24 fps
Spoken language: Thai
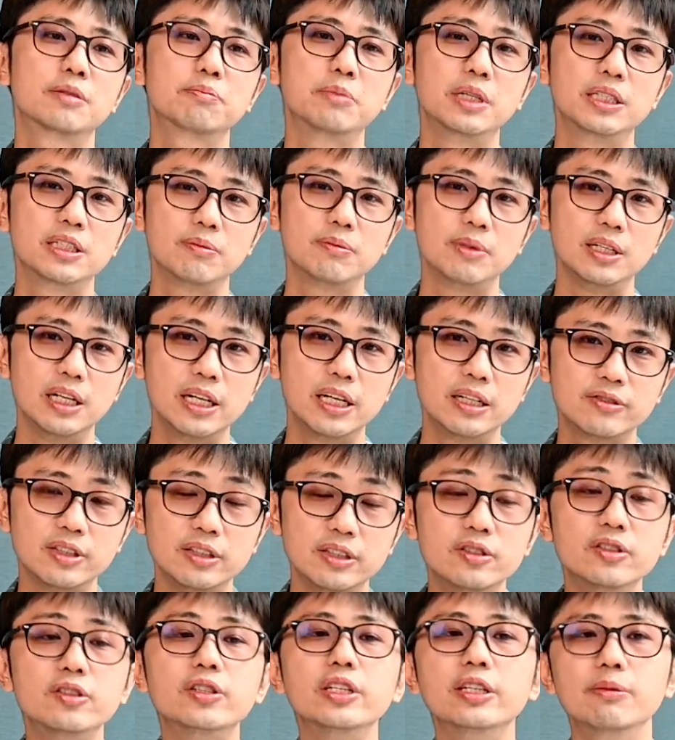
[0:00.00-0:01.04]
มันจะเป็นเลขเซ
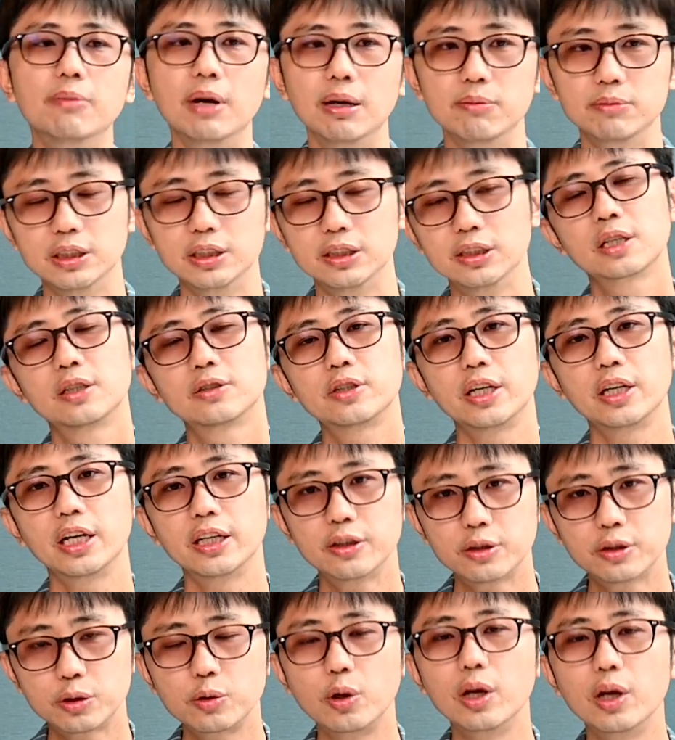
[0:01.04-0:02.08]
นซิทีฟแบบนี้ฉะนั้น
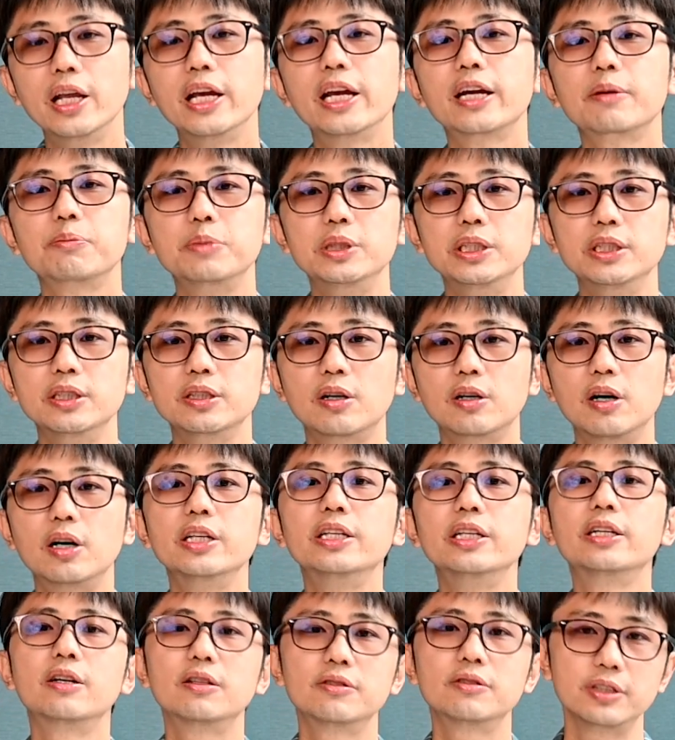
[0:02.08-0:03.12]
ตัวเลขมีข้อ
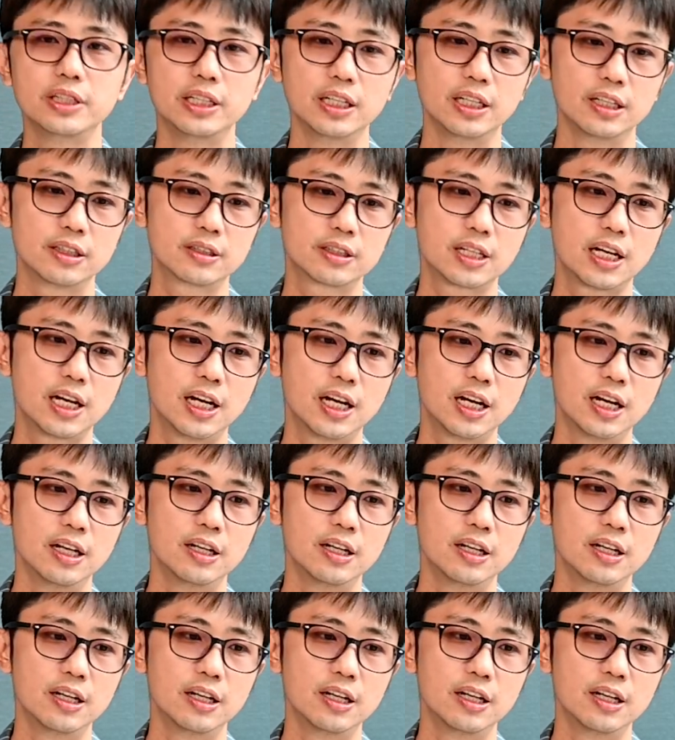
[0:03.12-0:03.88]
ดีข้อเสีย ถ้า